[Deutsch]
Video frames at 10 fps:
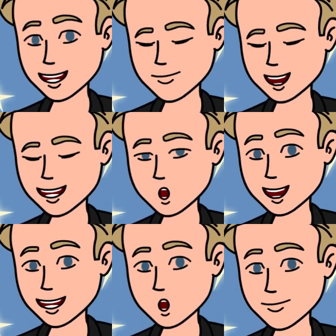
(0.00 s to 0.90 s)
ein
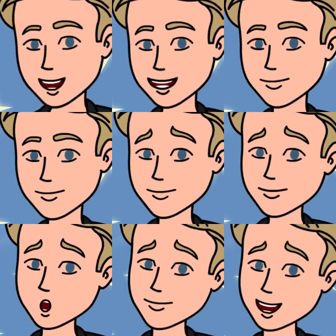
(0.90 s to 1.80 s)
Segen als auch ein
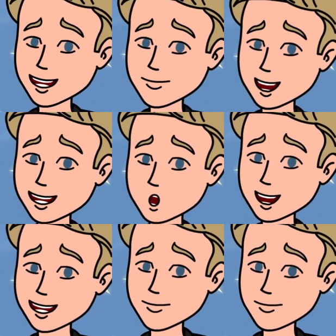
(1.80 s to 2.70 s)
Fluch, so viel kann
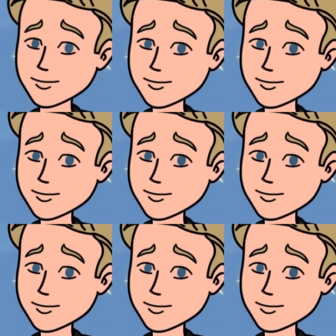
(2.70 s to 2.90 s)
ich euch